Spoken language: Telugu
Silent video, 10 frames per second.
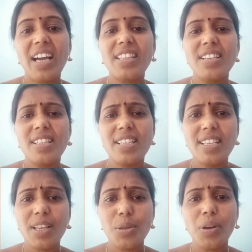అతను
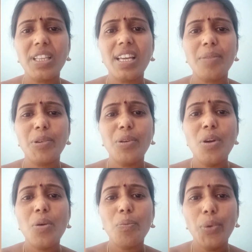చేసిన దొంగతనము
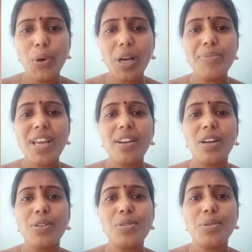భూ కబ్జాలు
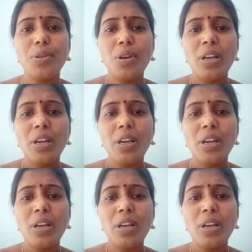కావచ్చు